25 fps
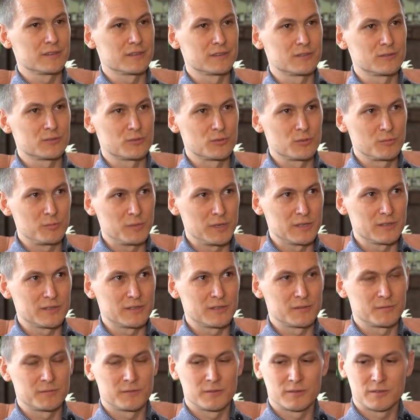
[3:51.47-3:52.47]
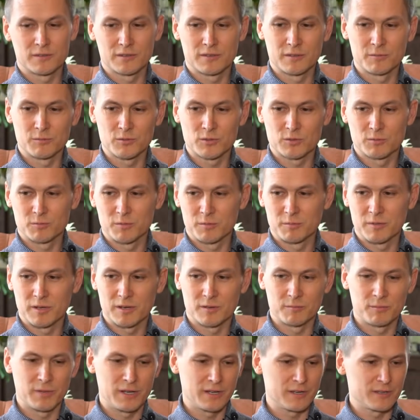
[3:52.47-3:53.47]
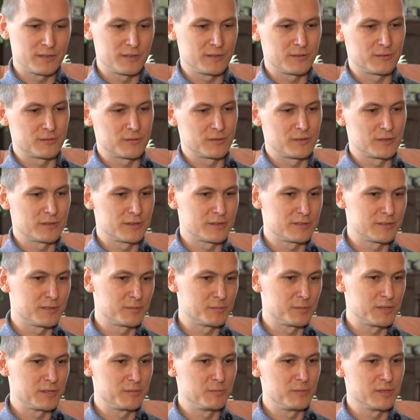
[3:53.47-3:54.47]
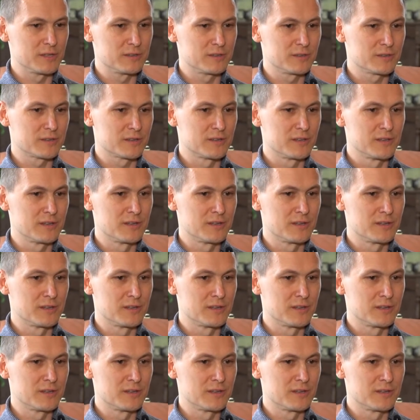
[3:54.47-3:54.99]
к инструментам, вот, к тому, чтобы барабанить вот, на разных предметах.